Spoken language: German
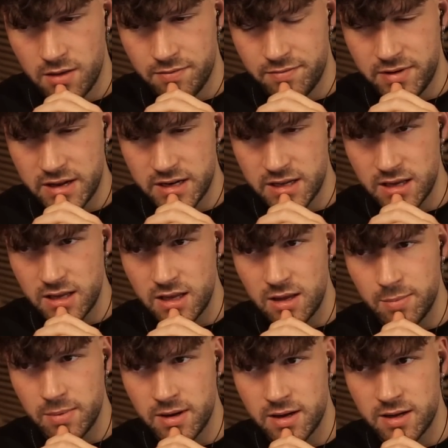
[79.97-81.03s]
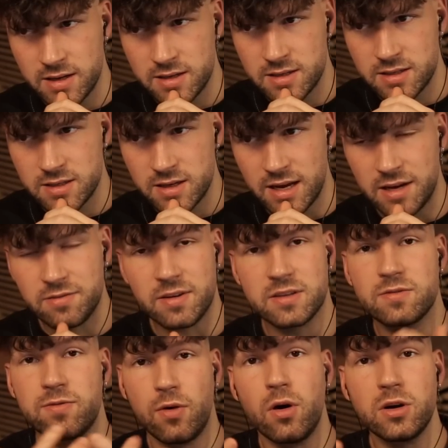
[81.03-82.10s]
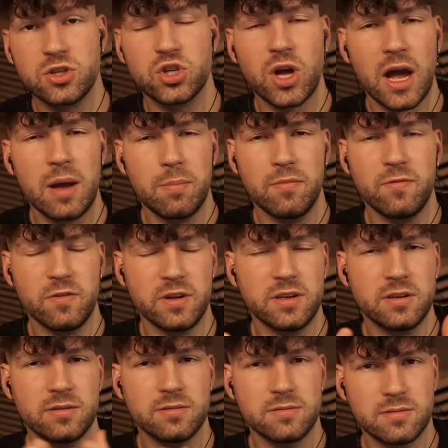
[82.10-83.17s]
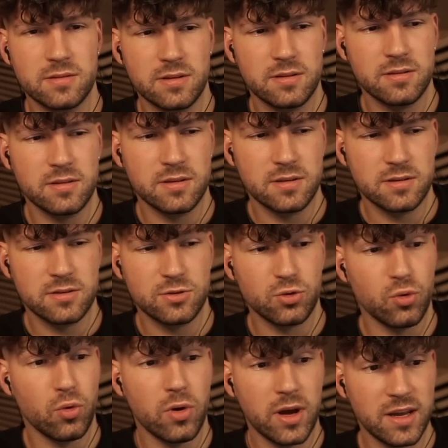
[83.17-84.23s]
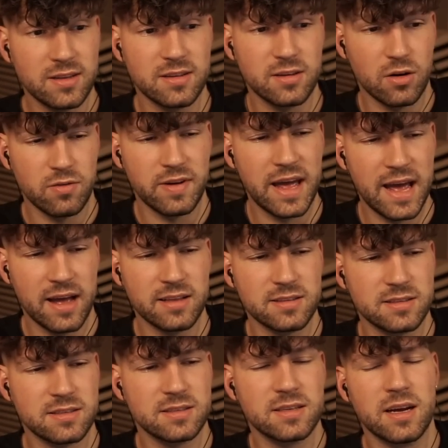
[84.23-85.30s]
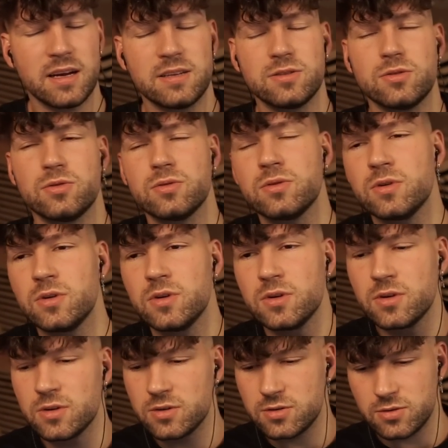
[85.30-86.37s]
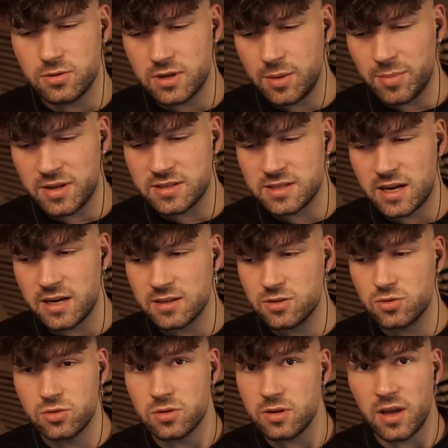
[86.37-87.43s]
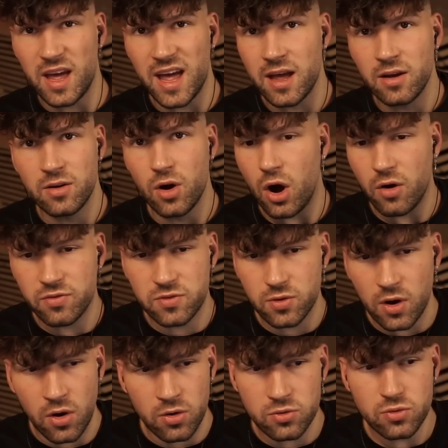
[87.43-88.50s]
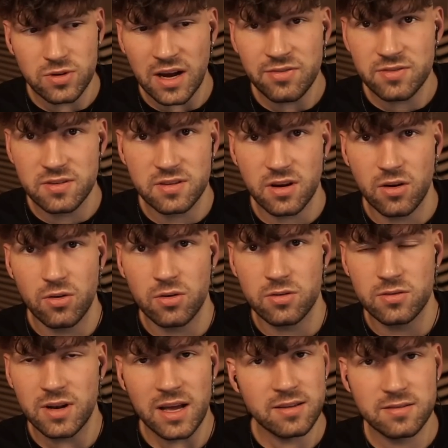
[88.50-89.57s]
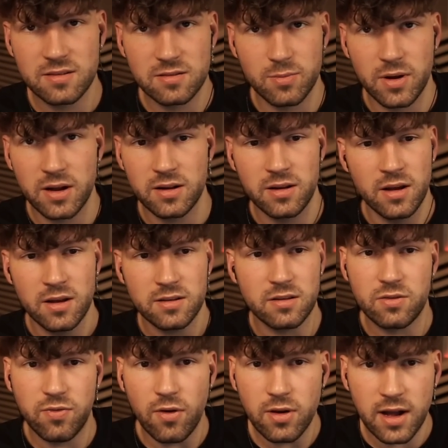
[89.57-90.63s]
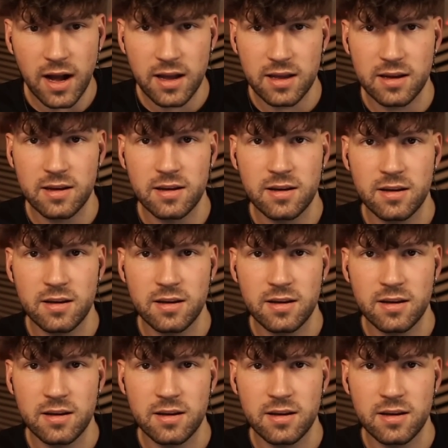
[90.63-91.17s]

wenn dir jemand etwas vorschreiben will, so richtig auf Ernst, also so, jemand sagt, hä, hör auf zu rauchen, du darfst nicht rauchen, lass das mal, das ist voll kacke.